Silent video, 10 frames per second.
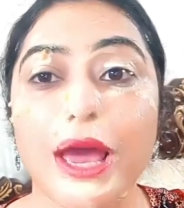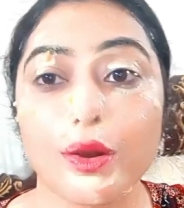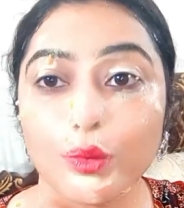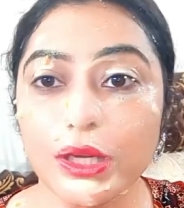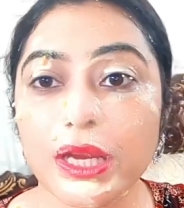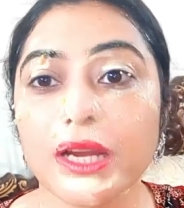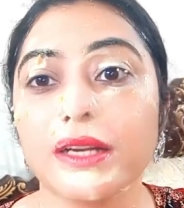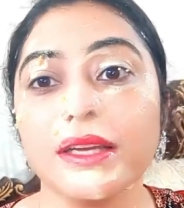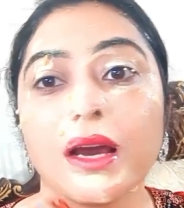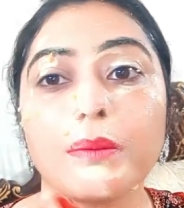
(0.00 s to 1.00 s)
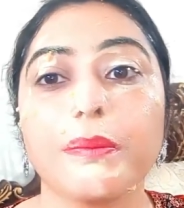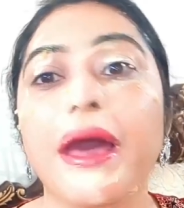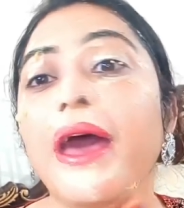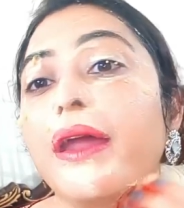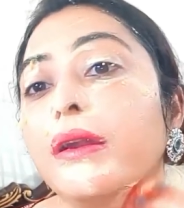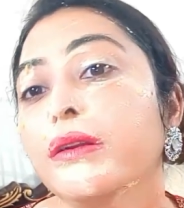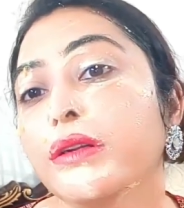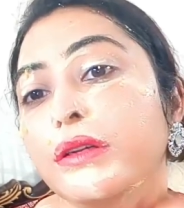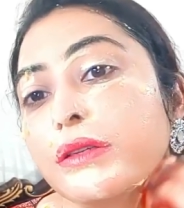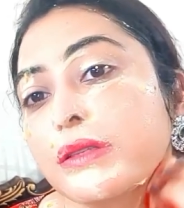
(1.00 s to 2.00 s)
पैरों की एड़ियाँ पैर
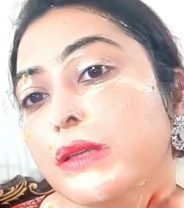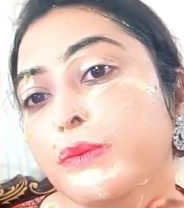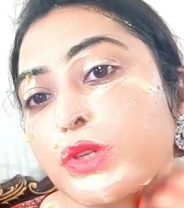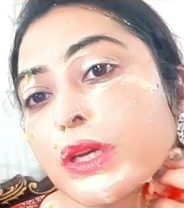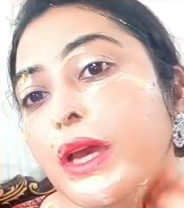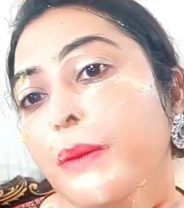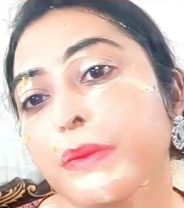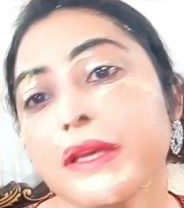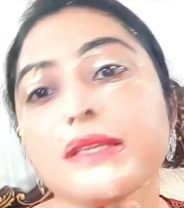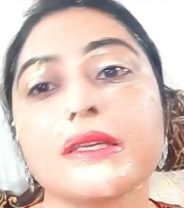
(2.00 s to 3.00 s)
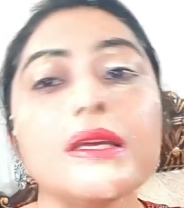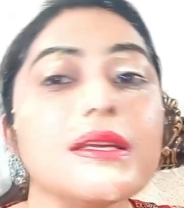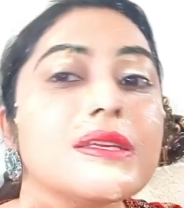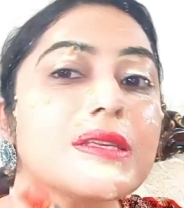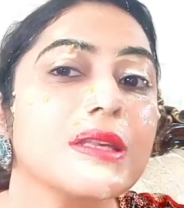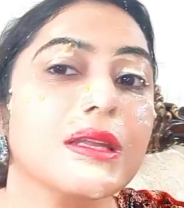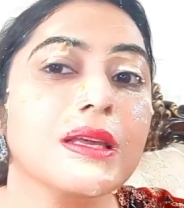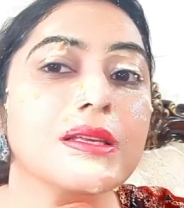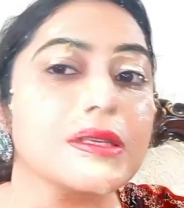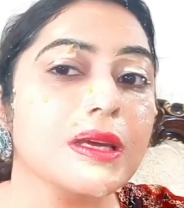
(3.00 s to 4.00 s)
सब जगह आपने इसे इस
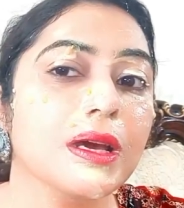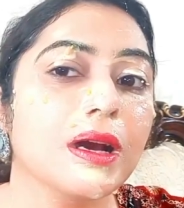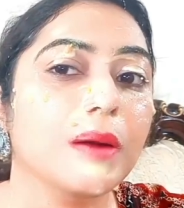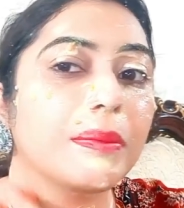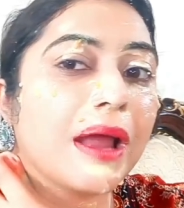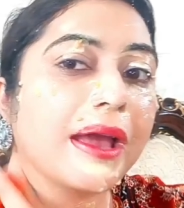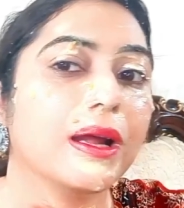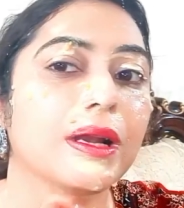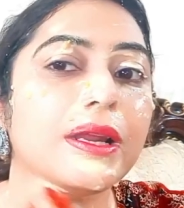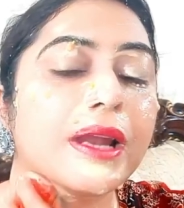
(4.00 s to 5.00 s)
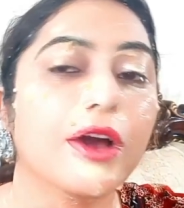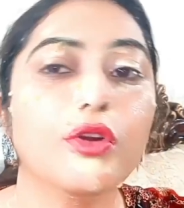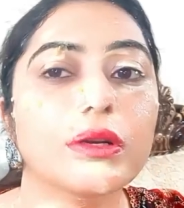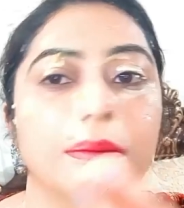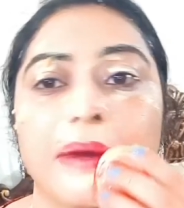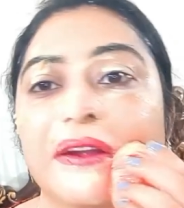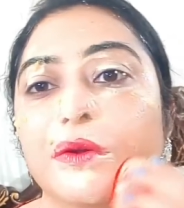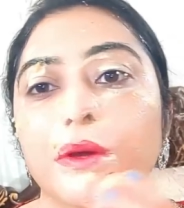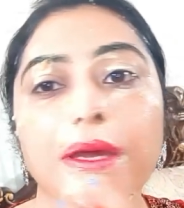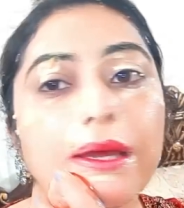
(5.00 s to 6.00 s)
तरीके से अप्लाई कर लेना है और
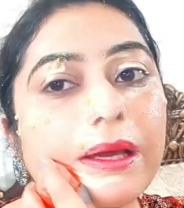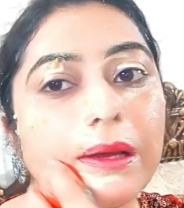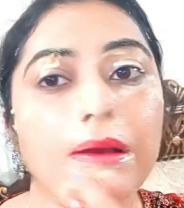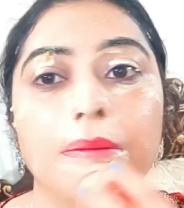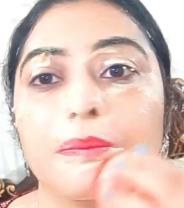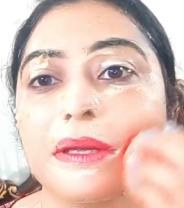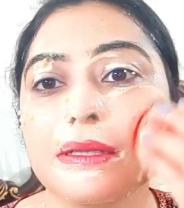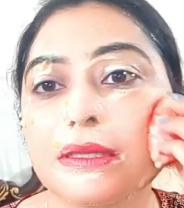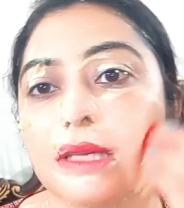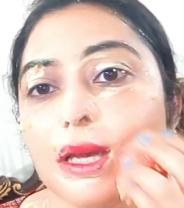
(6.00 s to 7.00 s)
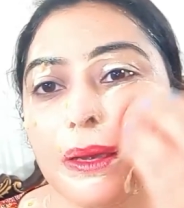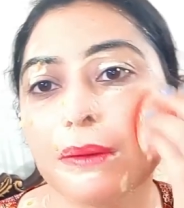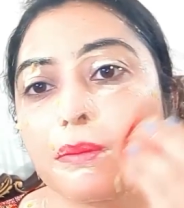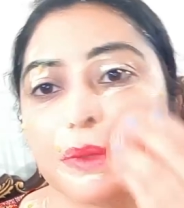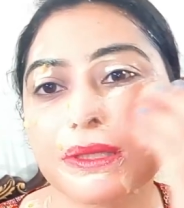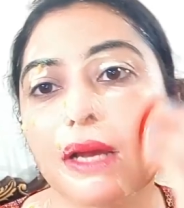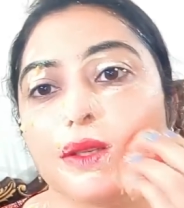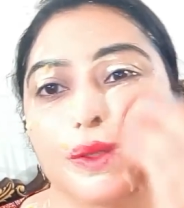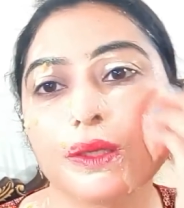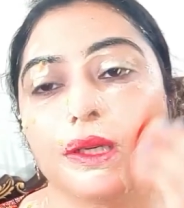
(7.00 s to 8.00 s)
टमाटो के पील से
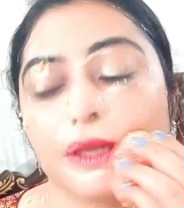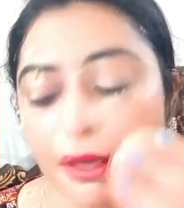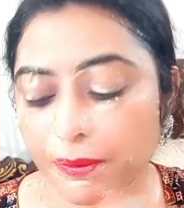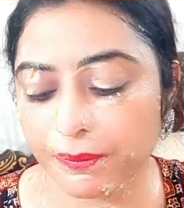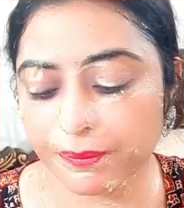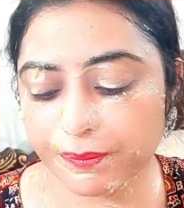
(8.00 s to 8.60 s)
मसाज करनी है